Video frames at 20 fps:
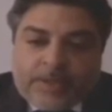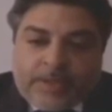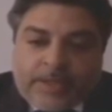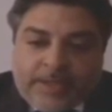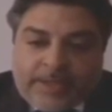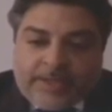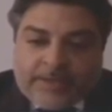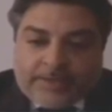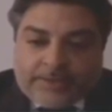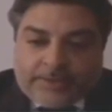
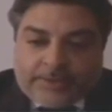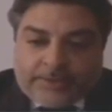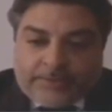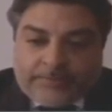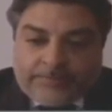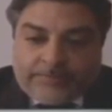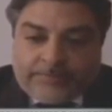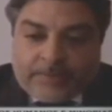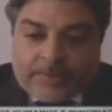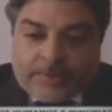Eles,
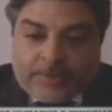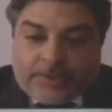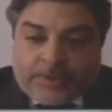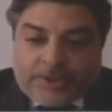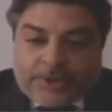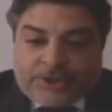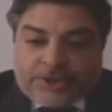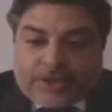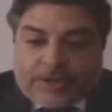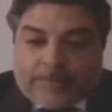
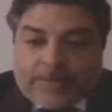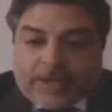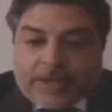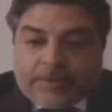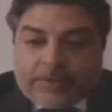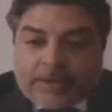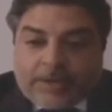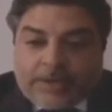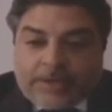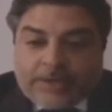que
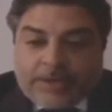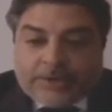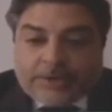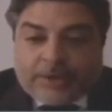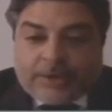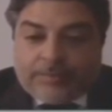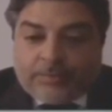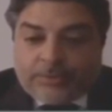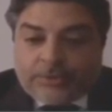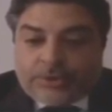chamaram a lei de
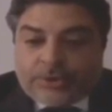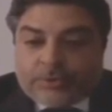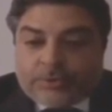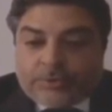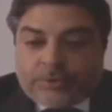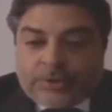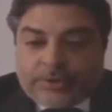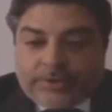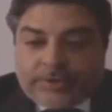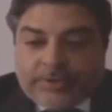abuso de
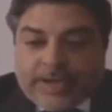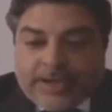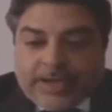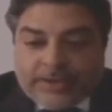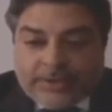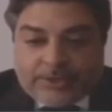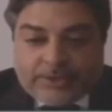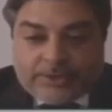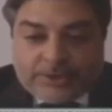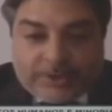
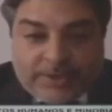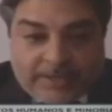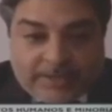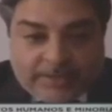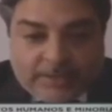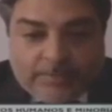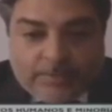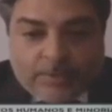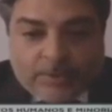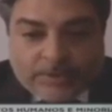autoridade de lei
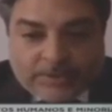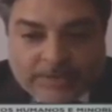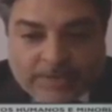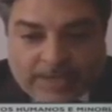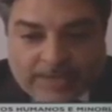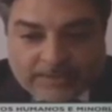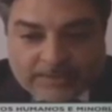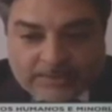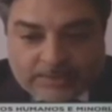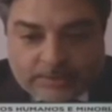da
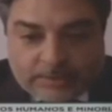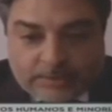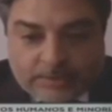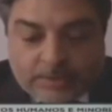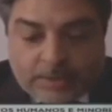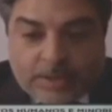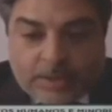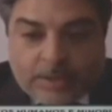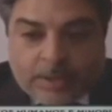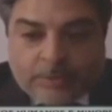mordaça,
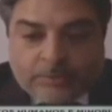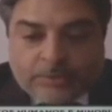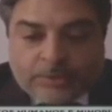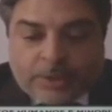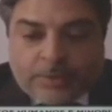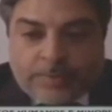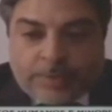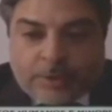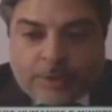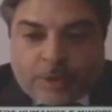não têm
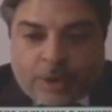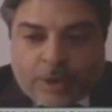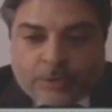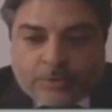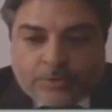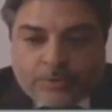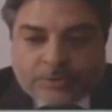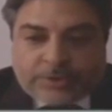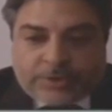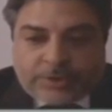o menor
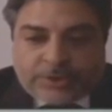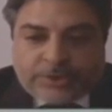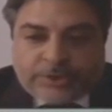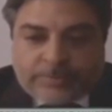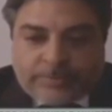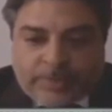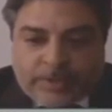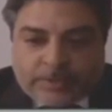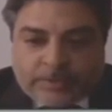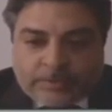
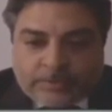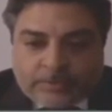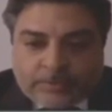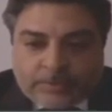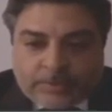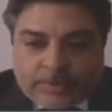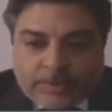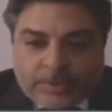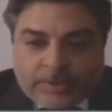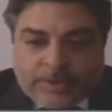constrangimento
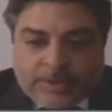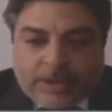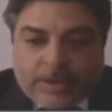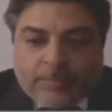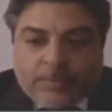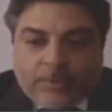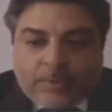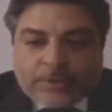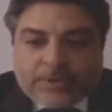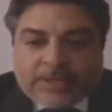em
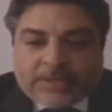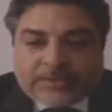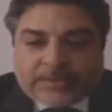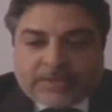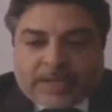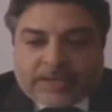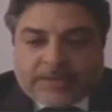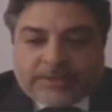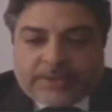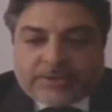
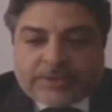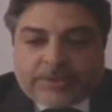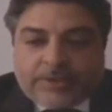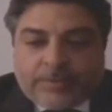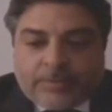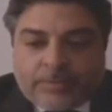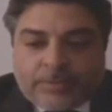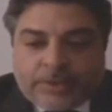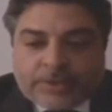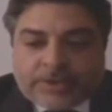amordaçar
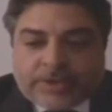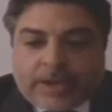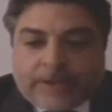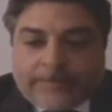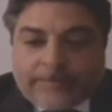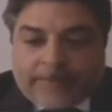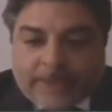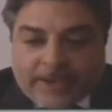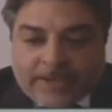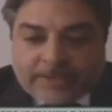testemunhas
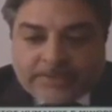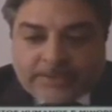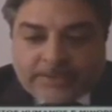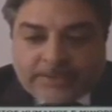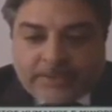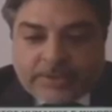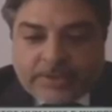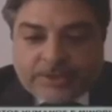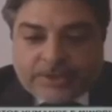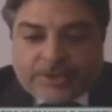
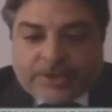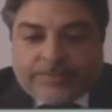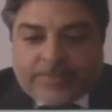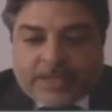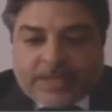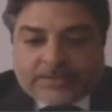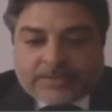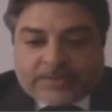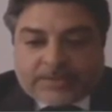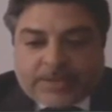capazes de
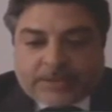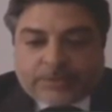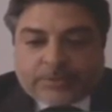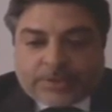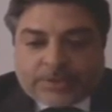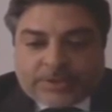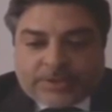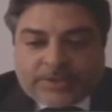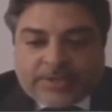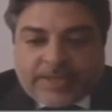ameaçar
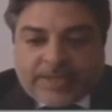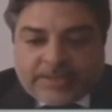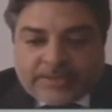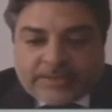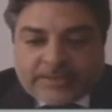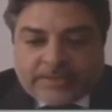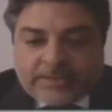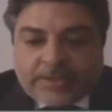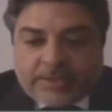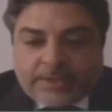suas
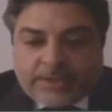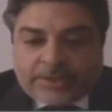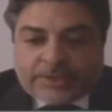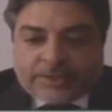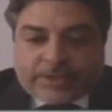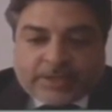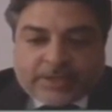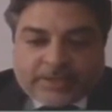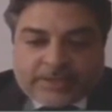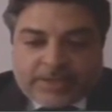teses e
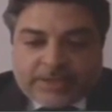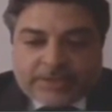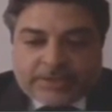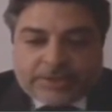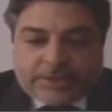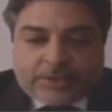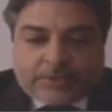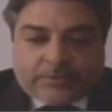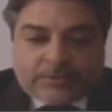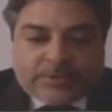estratégias
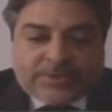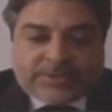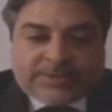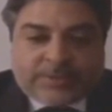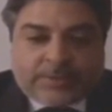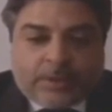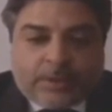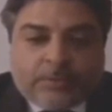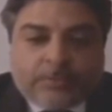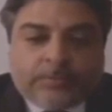de
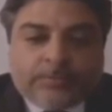acusação.